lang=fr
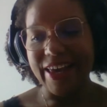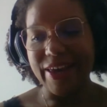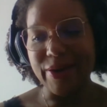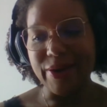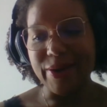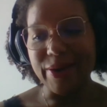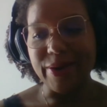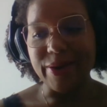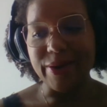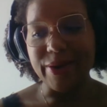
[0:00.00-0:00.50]

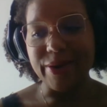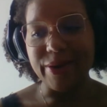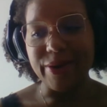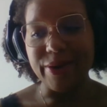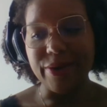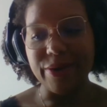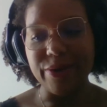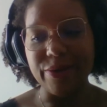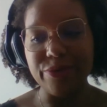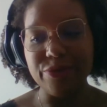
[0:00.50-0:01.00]

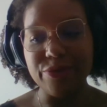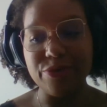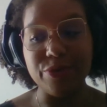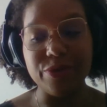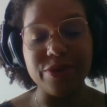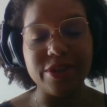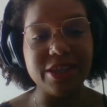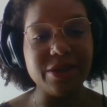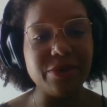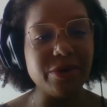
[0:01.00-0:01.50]
Euh, où je
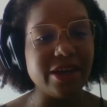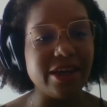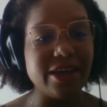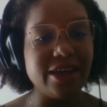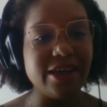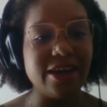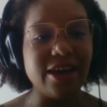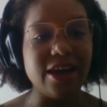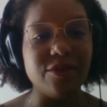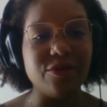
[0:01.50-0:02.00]
me dis, OK,
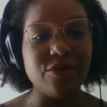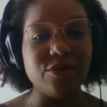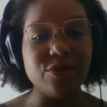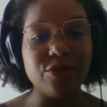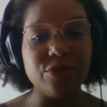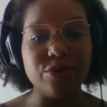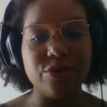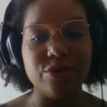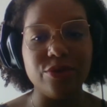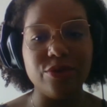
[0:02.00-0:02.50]
avant
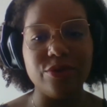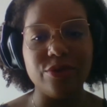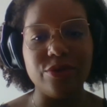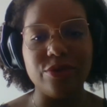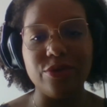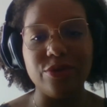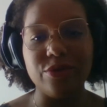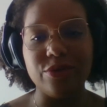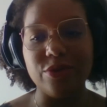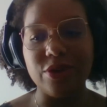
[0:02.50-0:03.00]

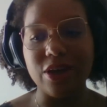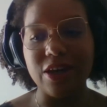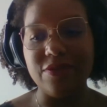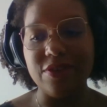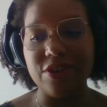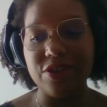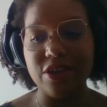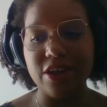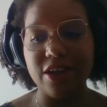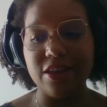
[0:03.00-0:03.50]
de, de,
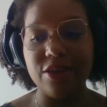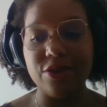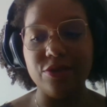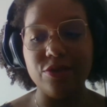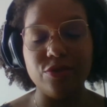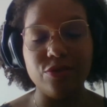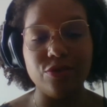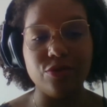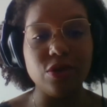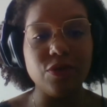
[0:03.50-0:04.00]
réfléchir à des
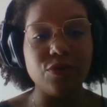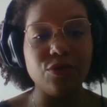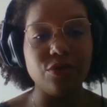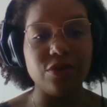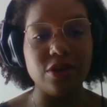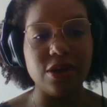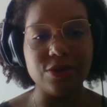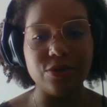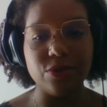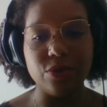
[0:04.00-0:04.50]
solutions, il faut
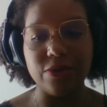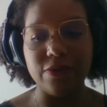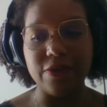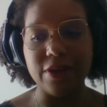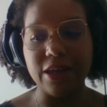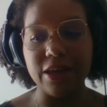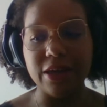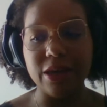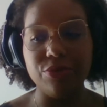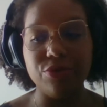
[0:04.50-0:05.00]
qu'on aille sur le
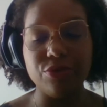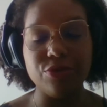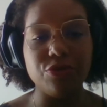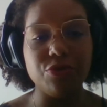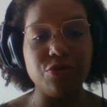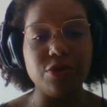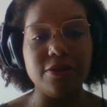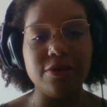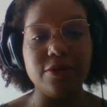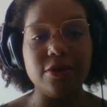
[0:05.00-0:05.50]
terrain. Et puis
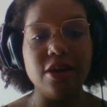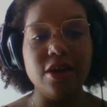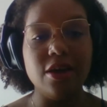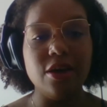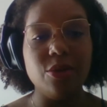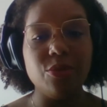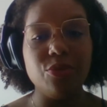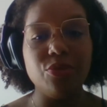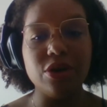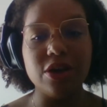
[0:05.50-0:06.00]
ensuite,
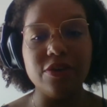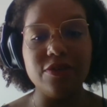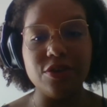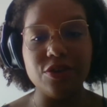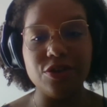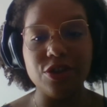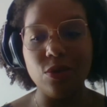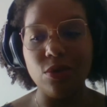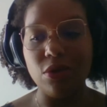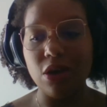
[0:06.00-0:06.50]
pour
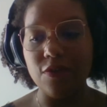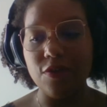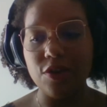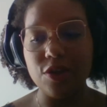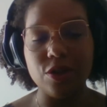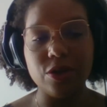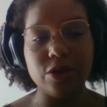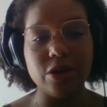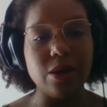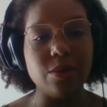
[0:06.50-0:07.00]
réfléchir, on
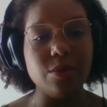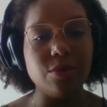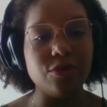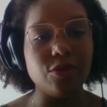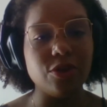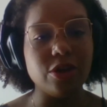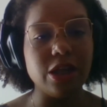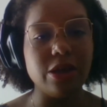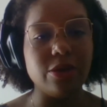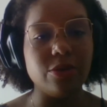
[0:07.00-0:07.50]
réfléchit quand même
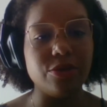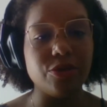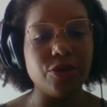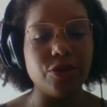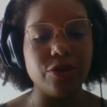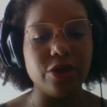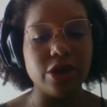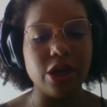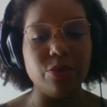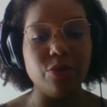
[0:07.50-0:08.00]

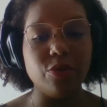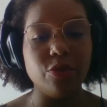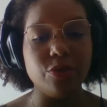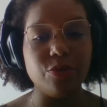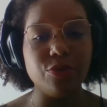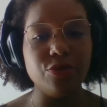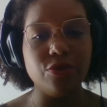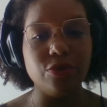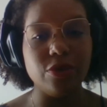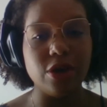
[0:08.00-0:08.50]
généralement
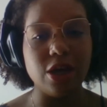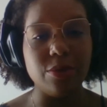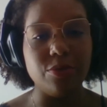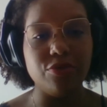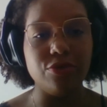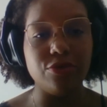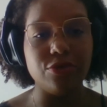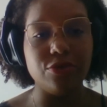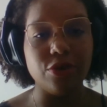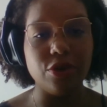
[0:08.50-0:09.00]
mieux à
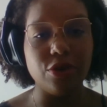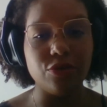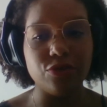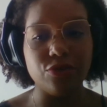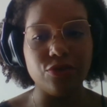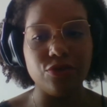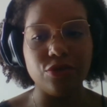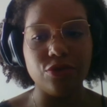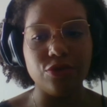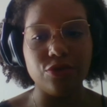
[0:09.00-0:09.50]
plusieurs,
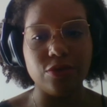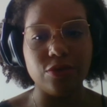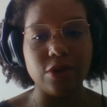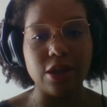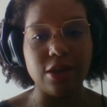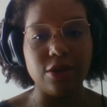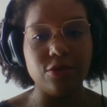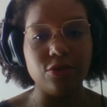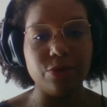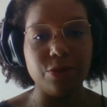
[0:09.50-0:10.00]
surtout quand on
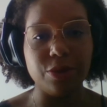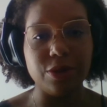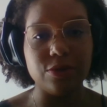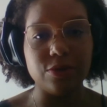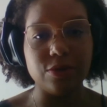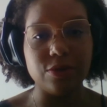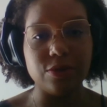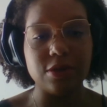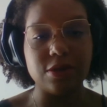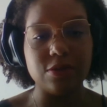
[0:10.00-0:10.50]
a des
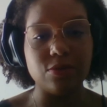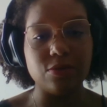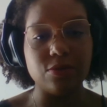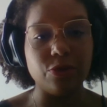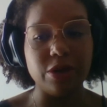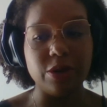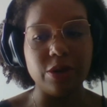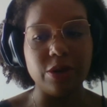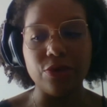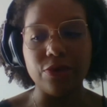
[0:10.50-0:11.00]
compétences qui
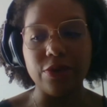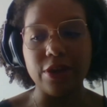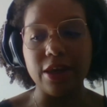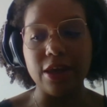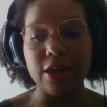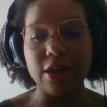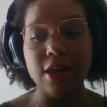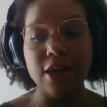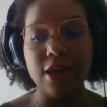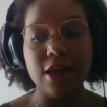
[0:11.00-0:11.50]
sont
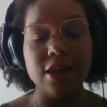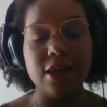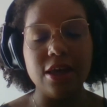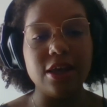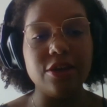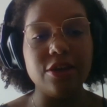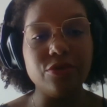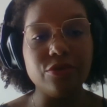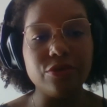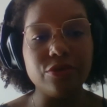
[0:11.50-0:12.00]
complémentaires.
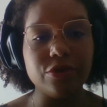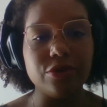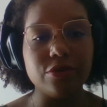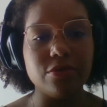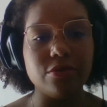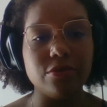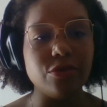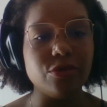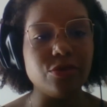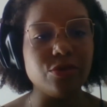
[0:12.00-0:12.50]
Et
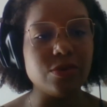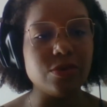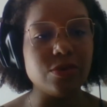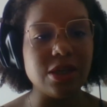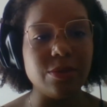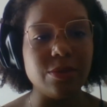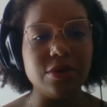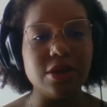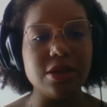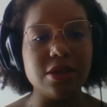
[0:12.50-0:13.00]
donc, le
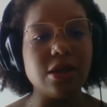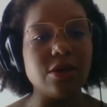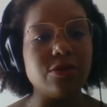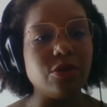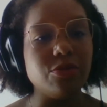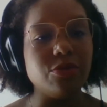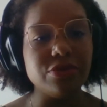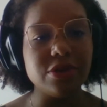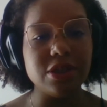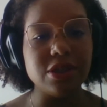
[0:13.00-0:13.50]
concept des
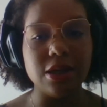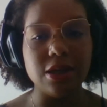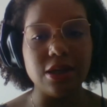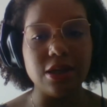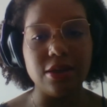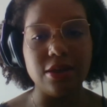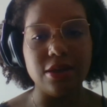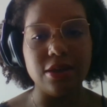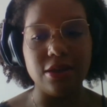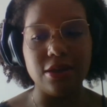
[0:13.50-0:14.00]
startup
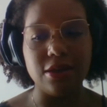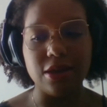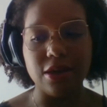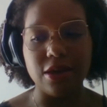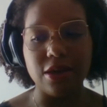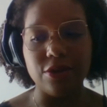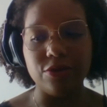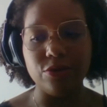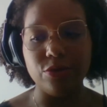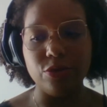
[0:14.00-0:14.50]
week-ends, des,
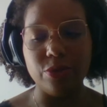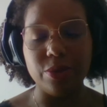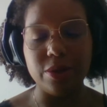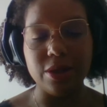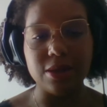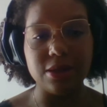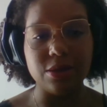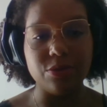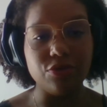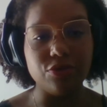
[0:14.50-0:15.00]
hackathons me
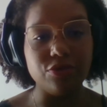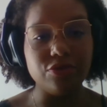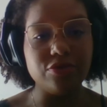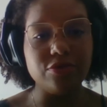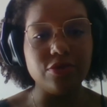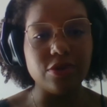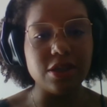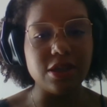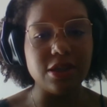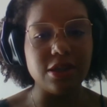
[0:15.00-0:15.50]
plaisait
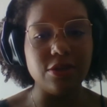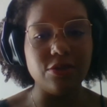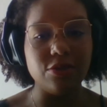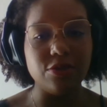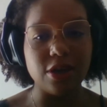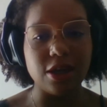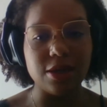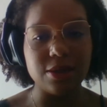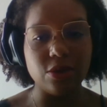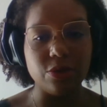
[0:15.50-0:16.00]
beaucoup dans l'idée
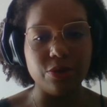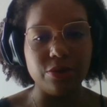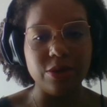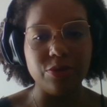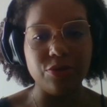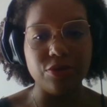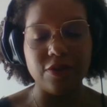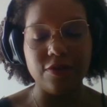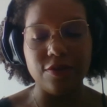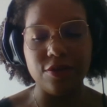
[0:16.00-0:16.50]
de se
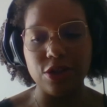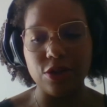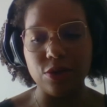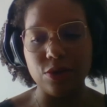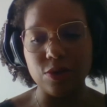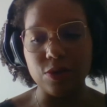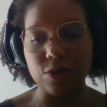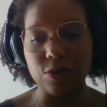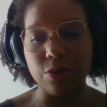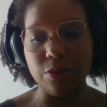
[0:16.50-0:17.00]
rassembler pour
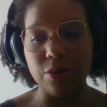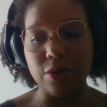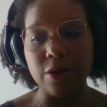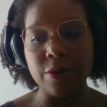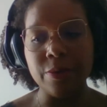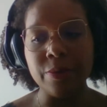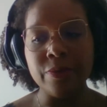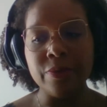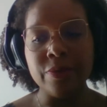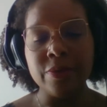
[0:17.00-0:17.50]
réfléchir
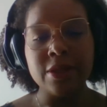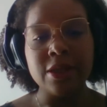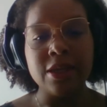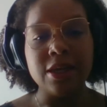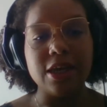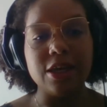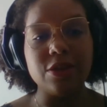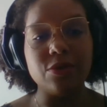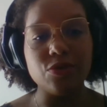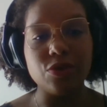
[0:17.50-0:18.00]
ensemble.
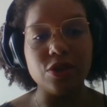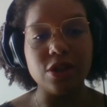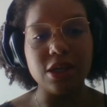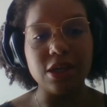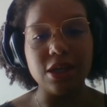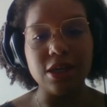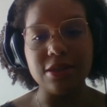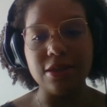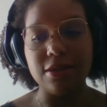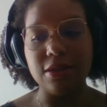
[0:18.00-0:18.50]
Et donc, j'ai
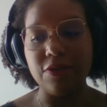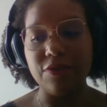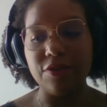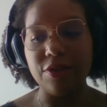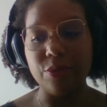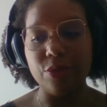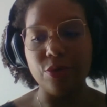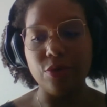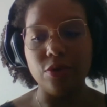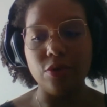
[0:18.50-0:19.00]
créé cet
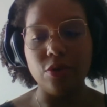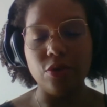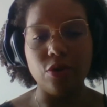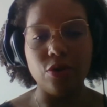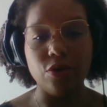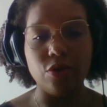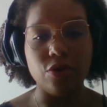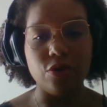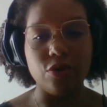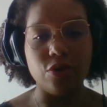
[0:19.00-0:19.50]

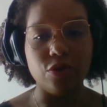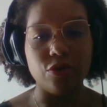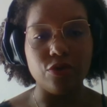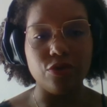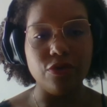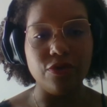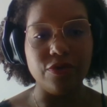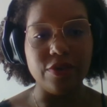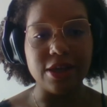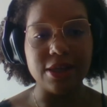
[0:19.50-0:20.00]
événement en, en
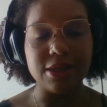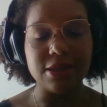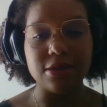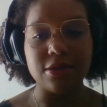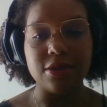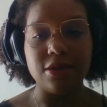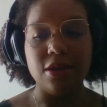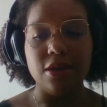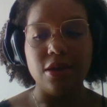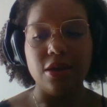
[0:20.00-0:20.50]
deux
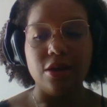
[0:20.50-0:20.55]
phases.